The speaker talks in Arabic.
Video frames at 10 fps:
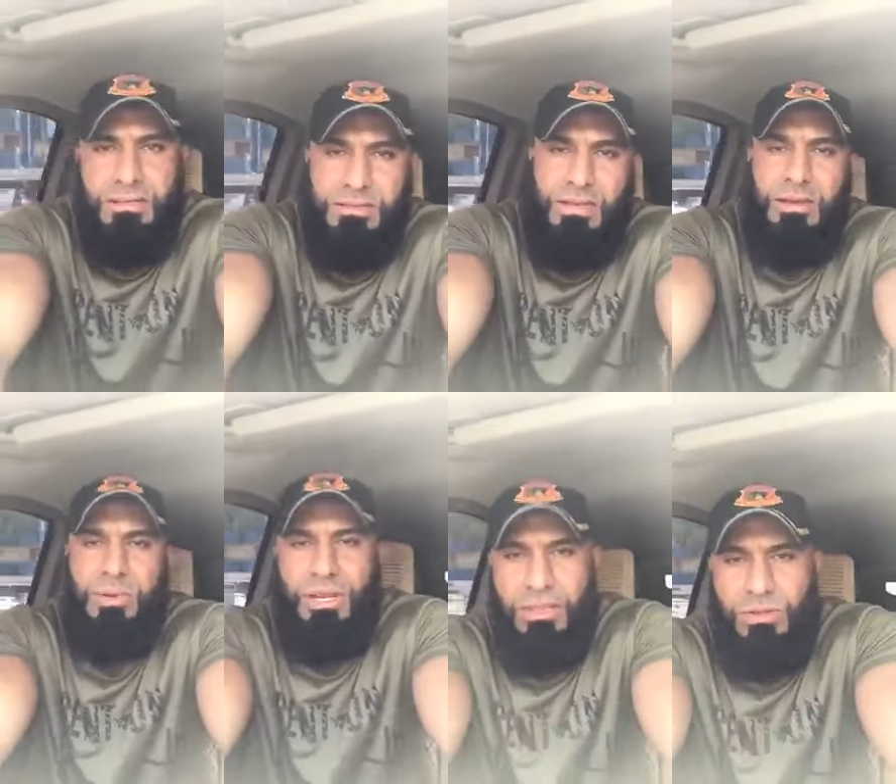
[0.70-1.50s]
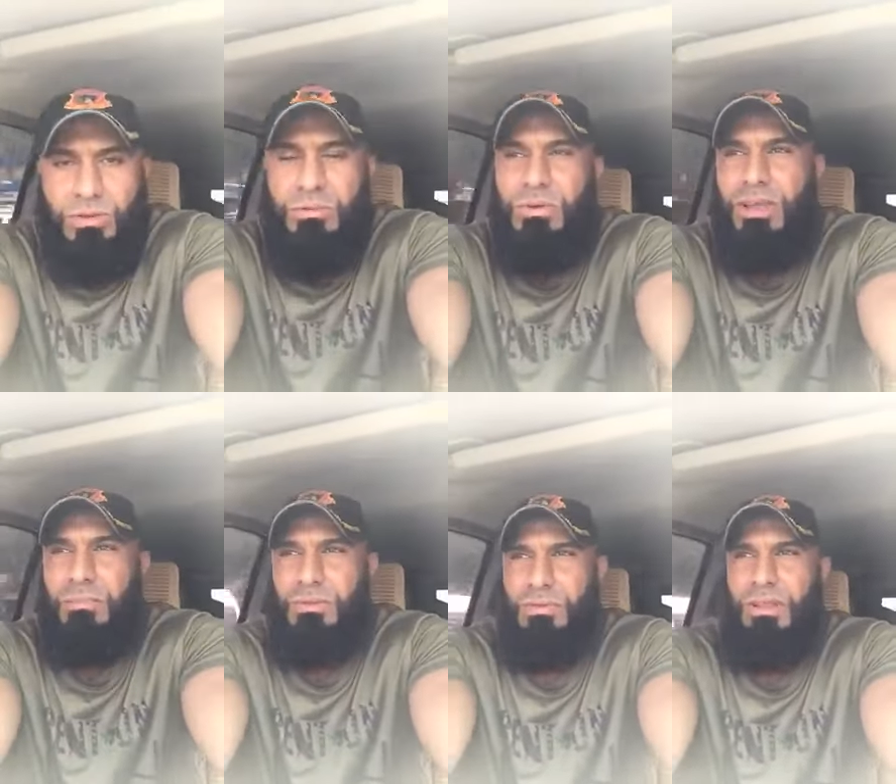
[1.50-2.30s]
السلام عليكم
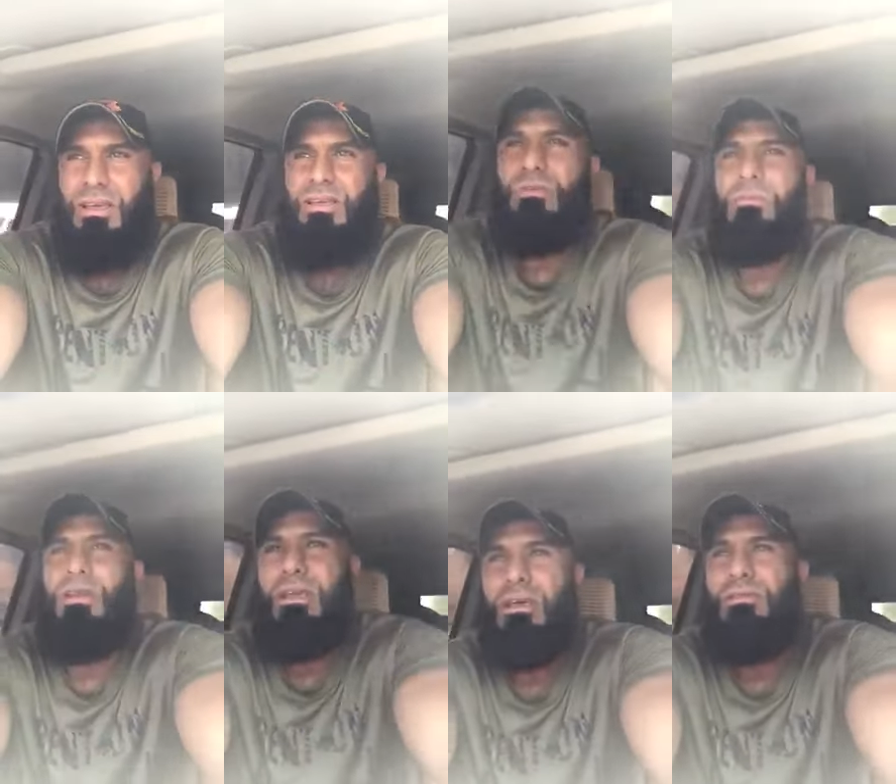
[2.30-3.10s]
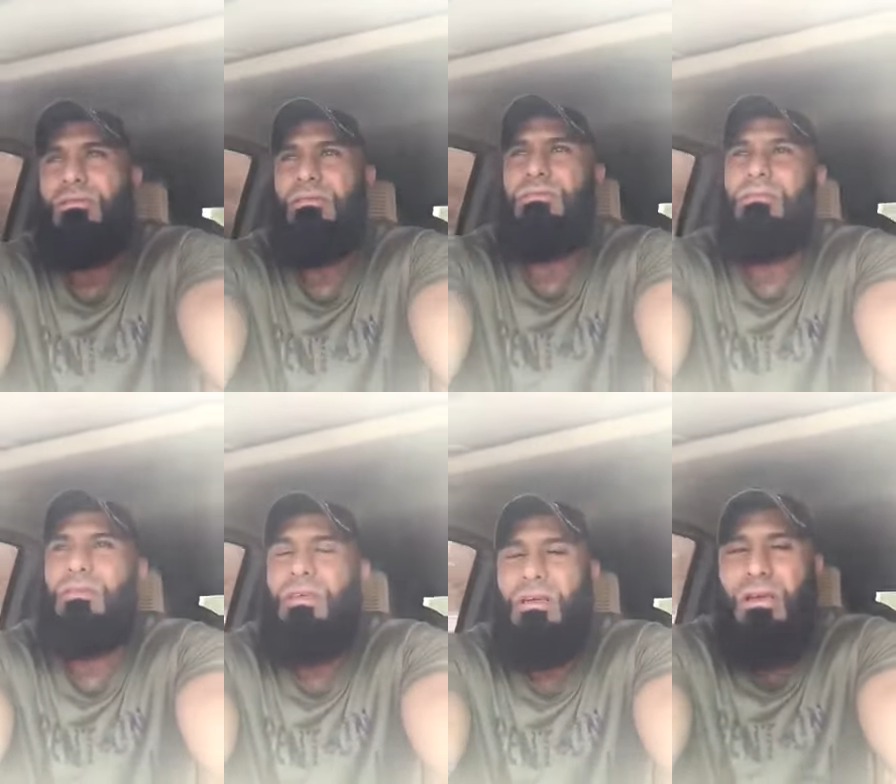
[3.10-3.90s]
ورحمة الله وبركاته
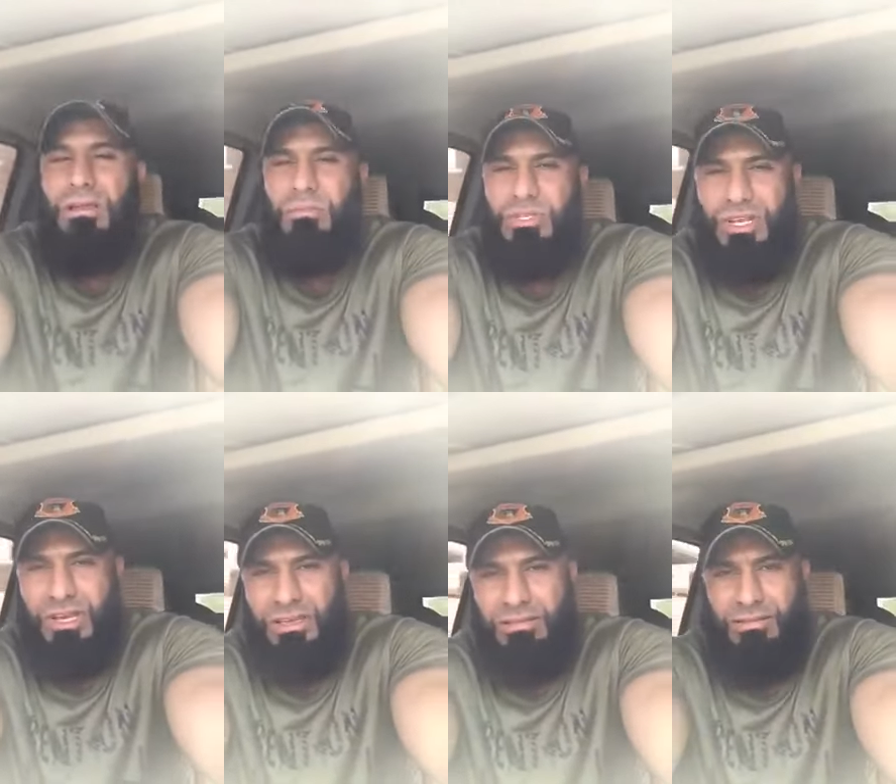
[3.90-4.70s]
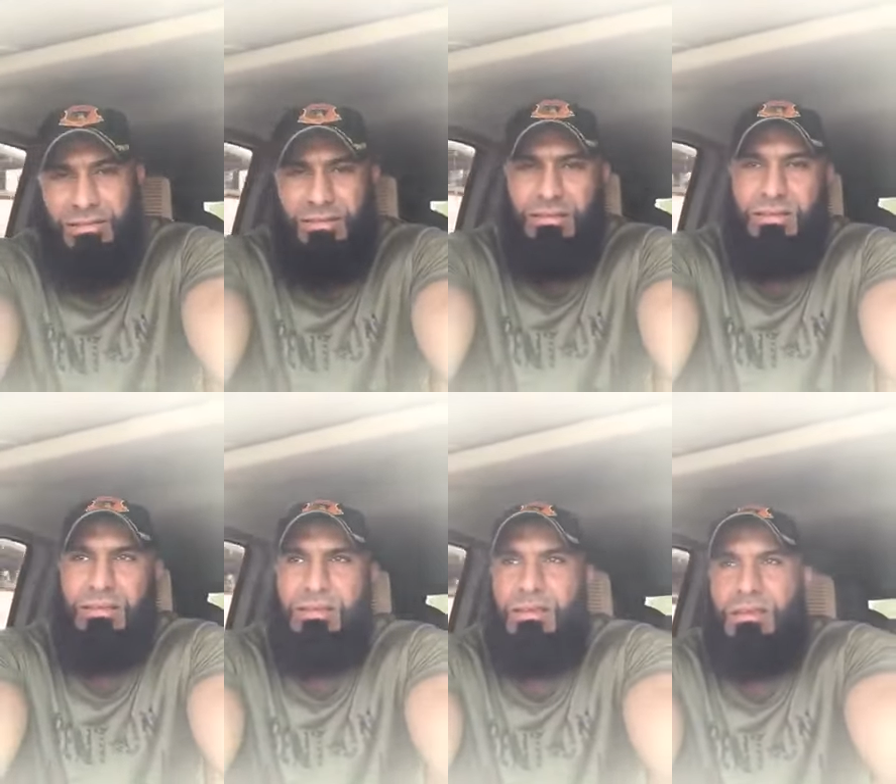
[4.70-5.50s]
أنا المجاهد
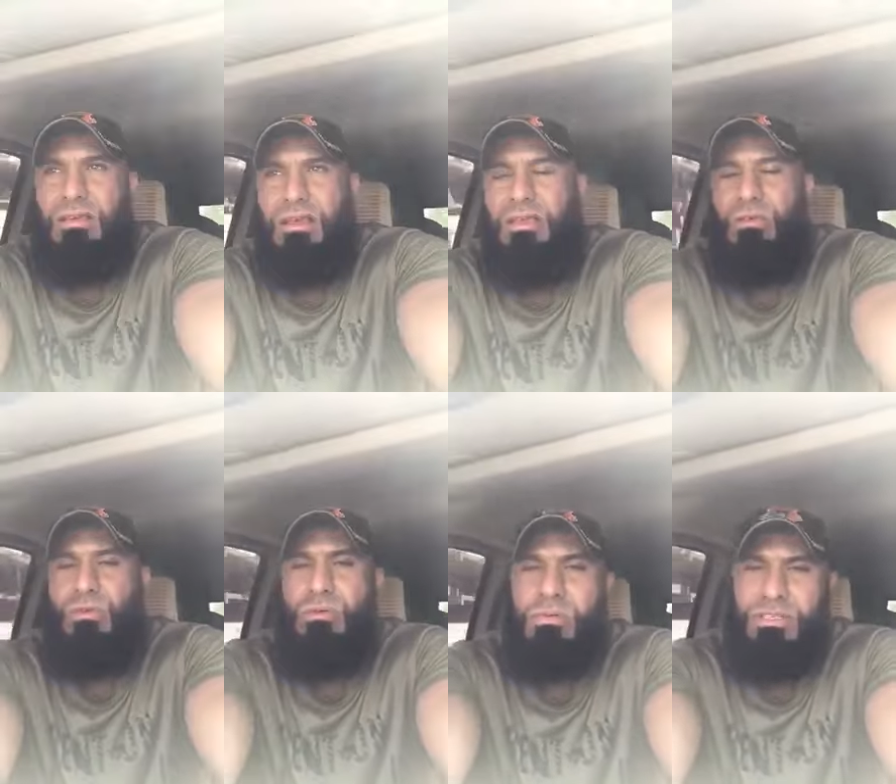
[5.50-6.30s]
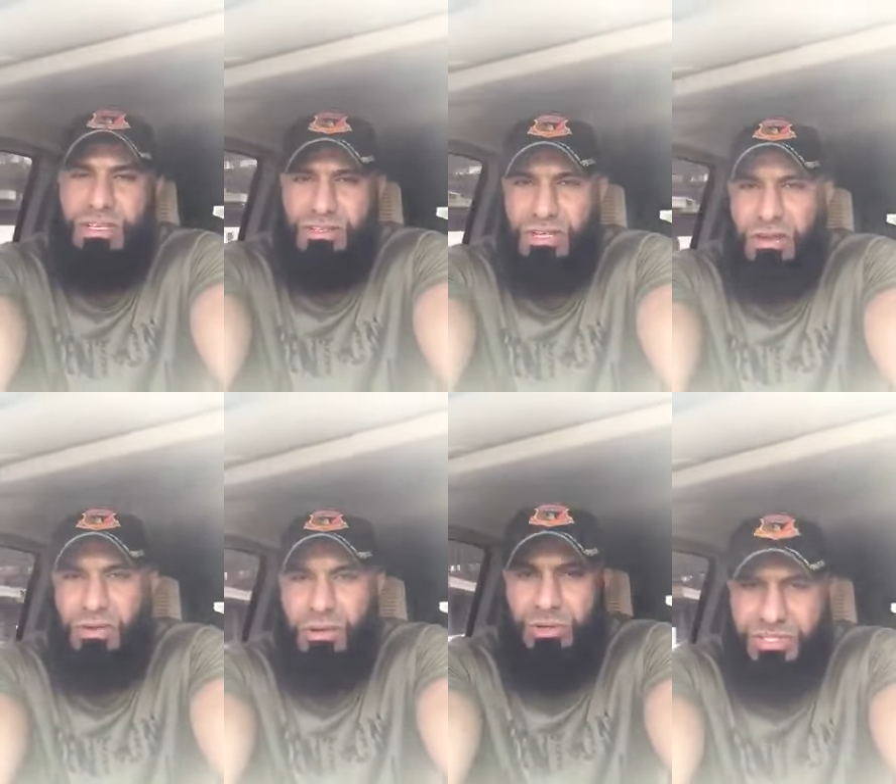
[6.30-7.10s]
أيوب
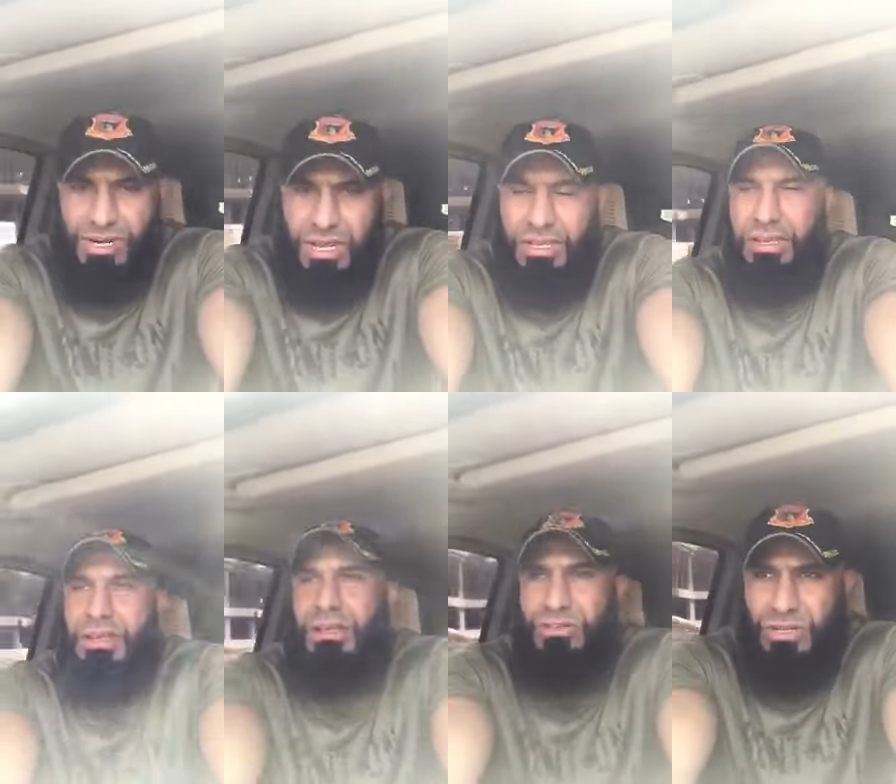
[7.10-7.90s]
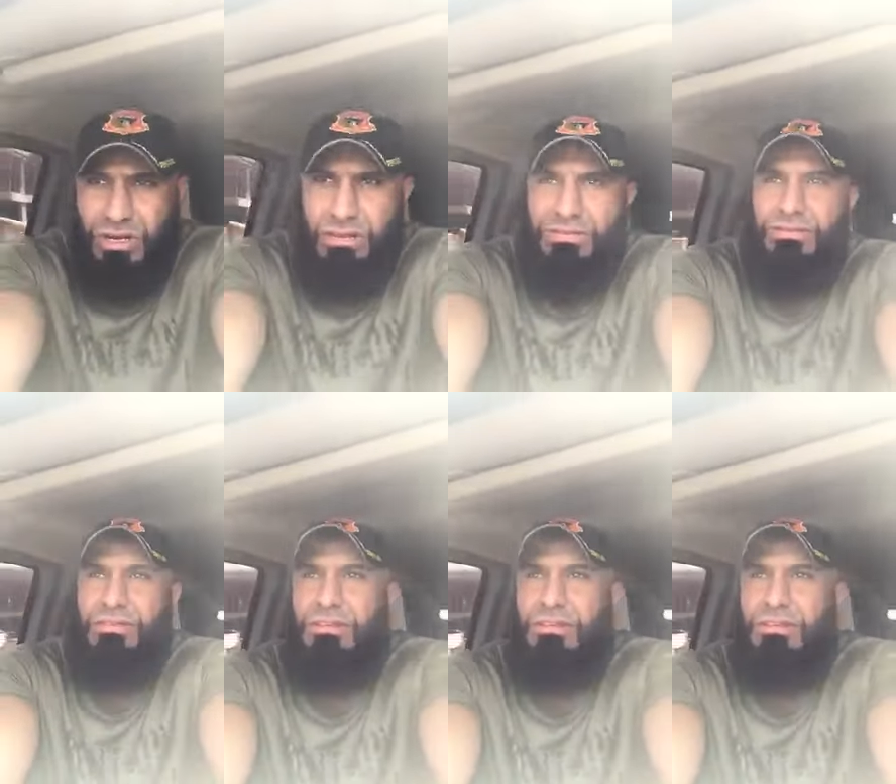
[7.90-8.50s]
الزيرجاوي أبو عزرائيل أتشرف